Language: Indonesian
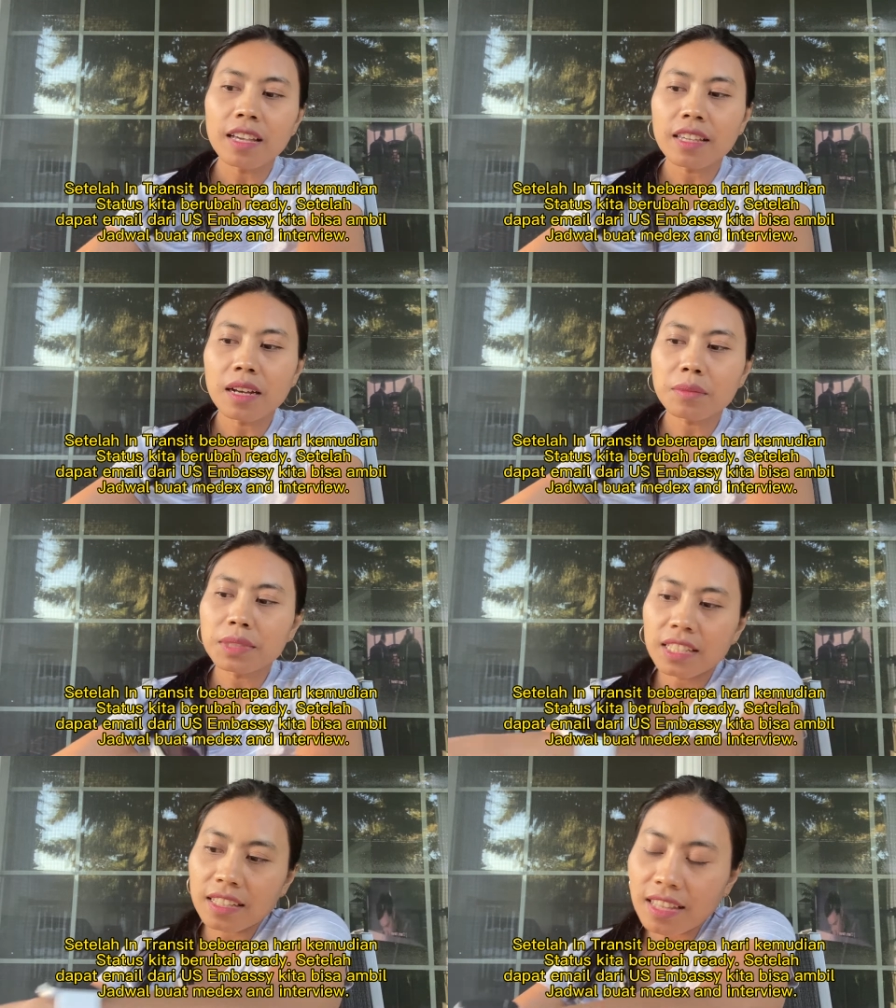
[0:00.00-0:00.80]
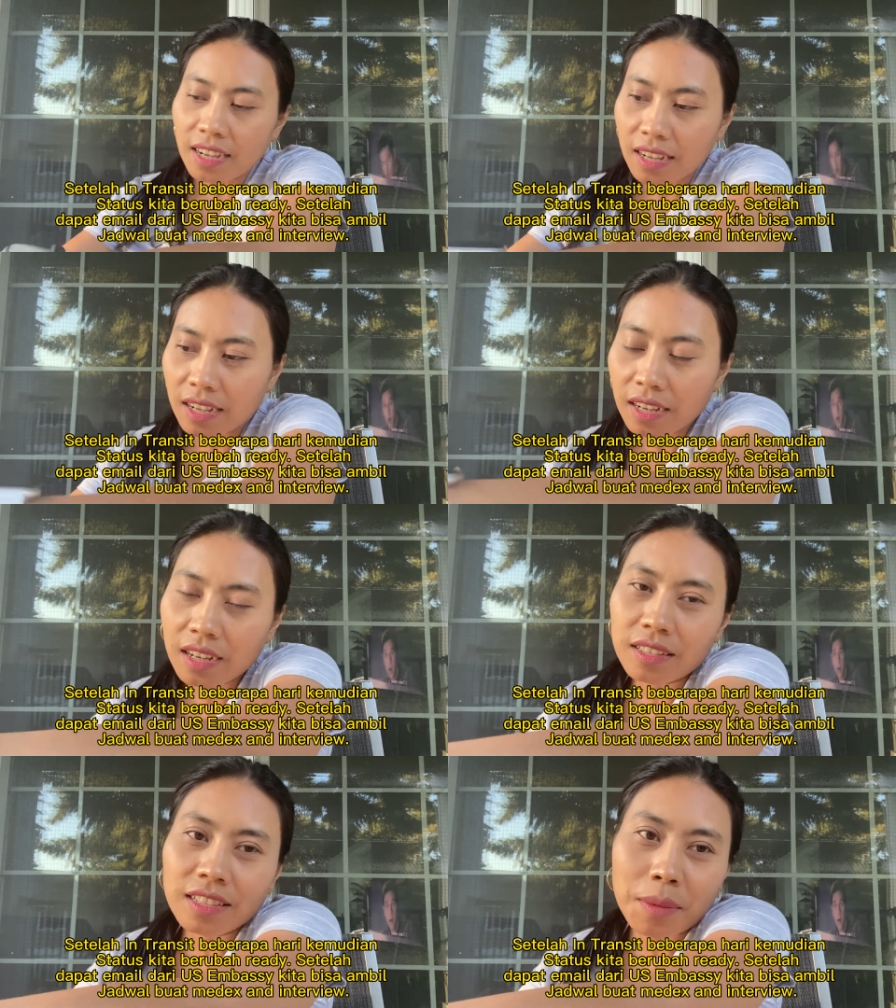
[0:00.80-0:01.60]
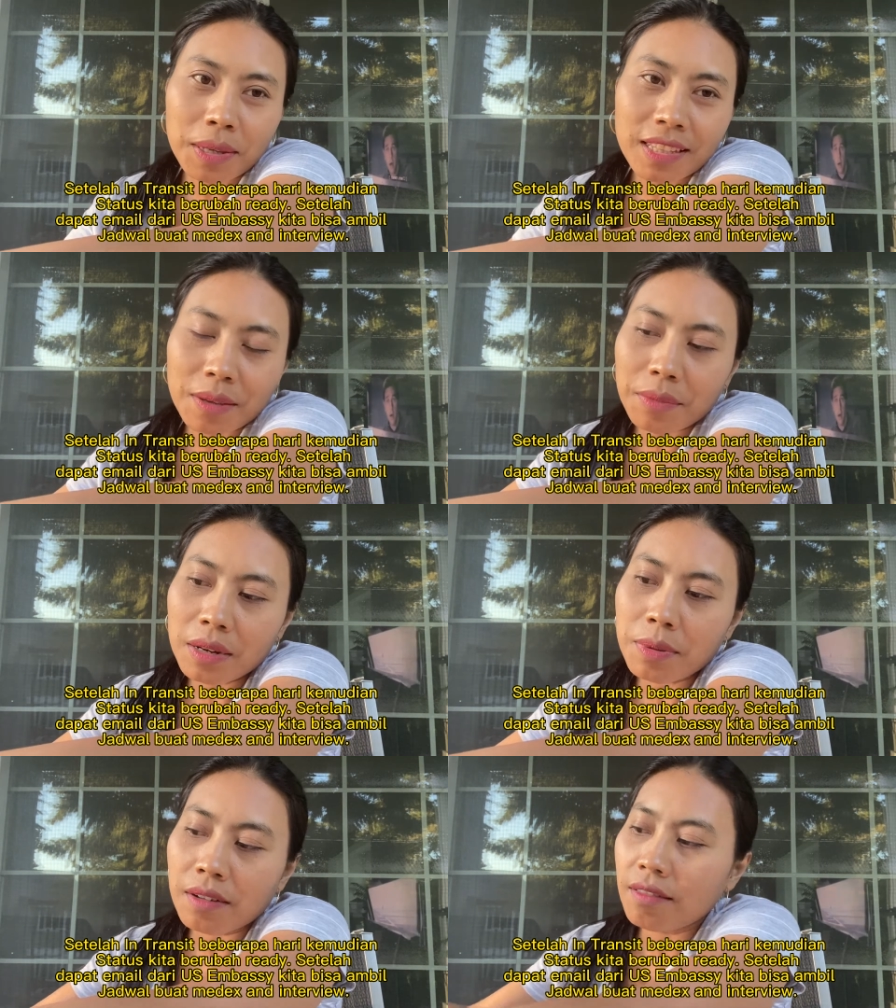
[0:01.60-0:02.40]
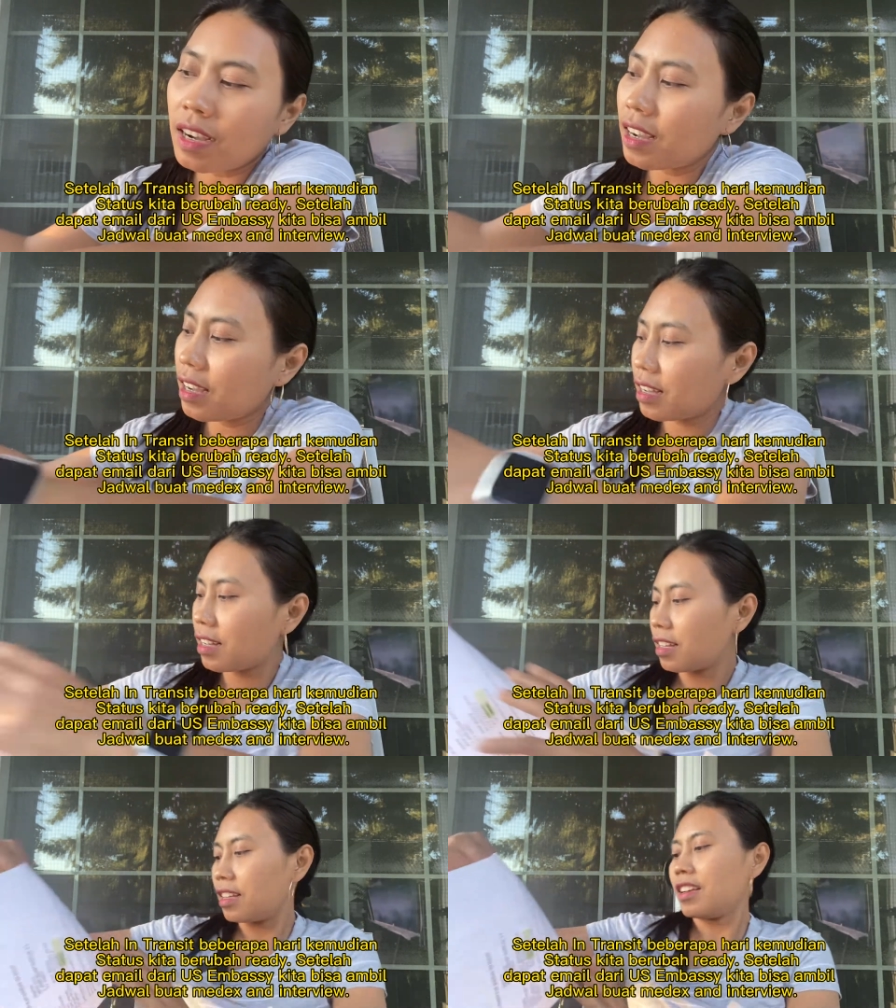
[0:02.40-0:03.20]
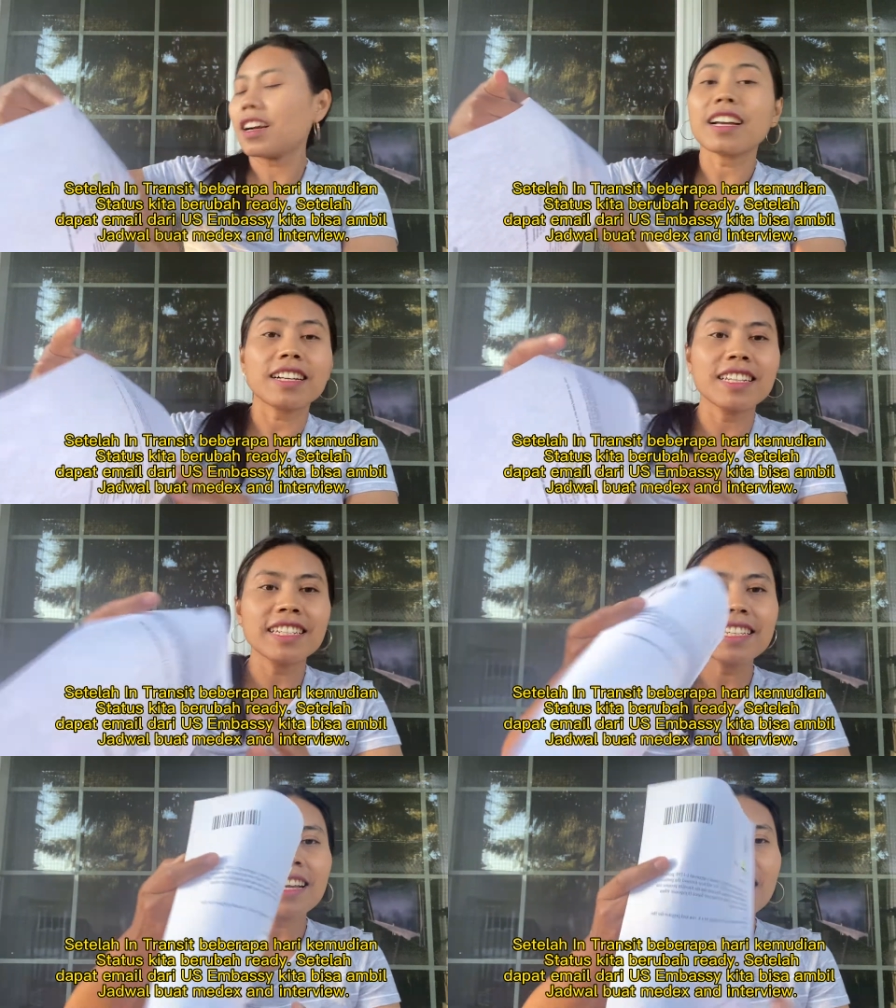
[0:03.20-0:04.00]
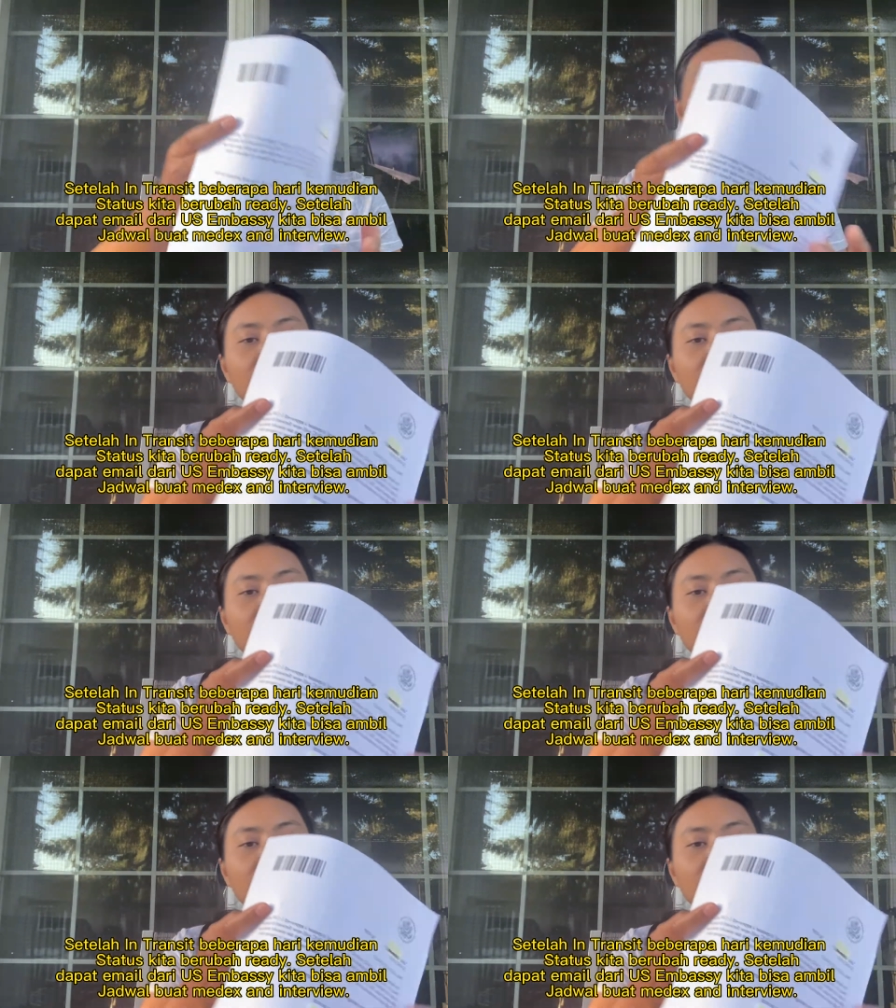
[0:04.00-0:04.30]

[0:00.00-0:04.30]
yang menyatakan uh, eh, dapat email bahwa kayak gini ya